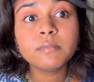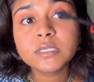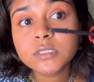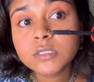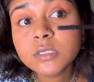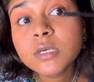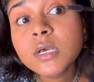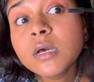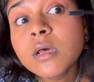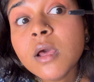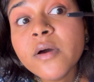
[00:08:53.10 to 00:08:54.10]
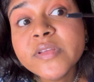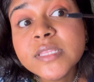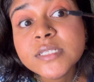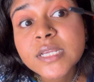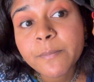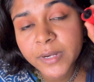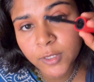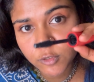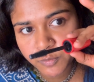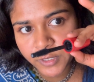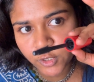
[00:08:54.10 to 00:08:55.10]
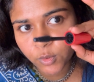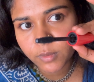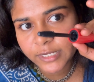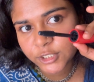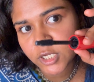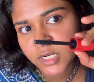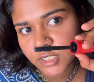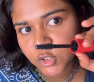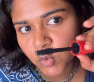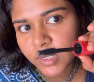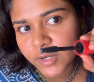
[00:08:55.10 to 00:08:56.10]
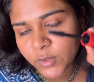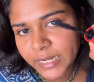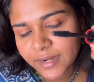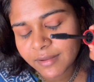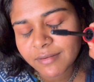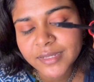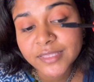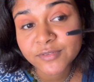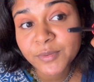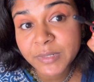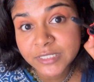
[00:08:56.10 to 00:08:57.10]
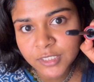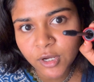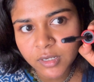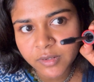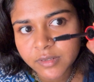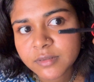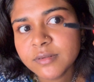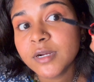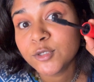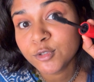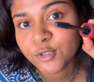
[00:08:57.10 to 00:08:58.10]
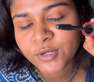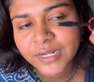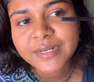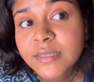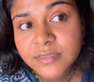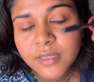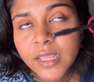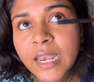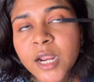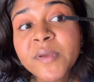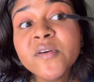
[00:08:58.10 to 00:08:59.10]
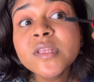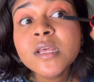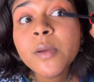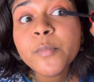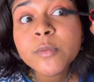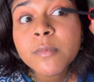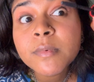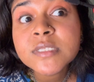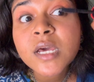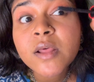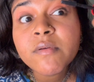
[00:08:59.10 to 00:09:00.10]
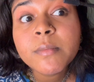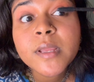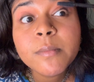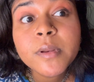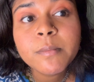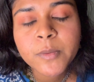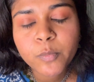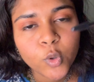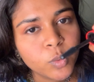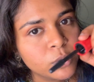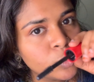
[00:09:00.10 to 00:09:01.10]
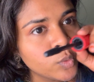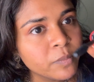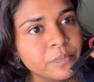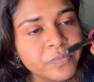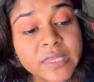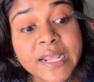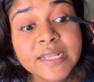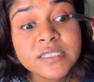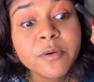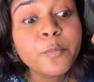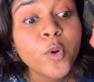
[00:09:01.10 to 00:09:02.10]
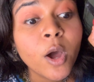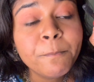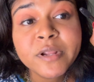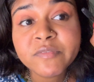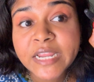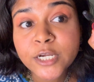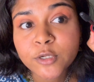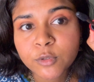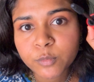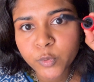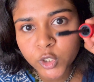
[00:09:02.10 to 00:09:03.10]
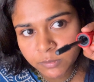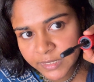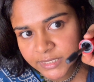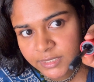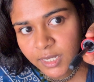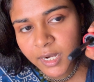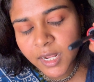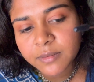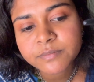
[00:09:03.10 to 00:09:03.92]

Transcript: மஸ்க் மஸ்காரா வந்துட்டு எப்படி யூஸ் பண்ணணும் ஆக்சுவலி நான் சொல்கிறேன் ஓகேங்களா இது வந்து மஸ்காரா நான் டுட்டோரியல் எல்லாருமே வந்துட்டு எப்போதுமே மஸ்காரா இப்படி இப்படி இப்படி போடுவோம் நோ தெர் இஸ் அ ப்ராப்பர் வே டு புட் மஸ்காரா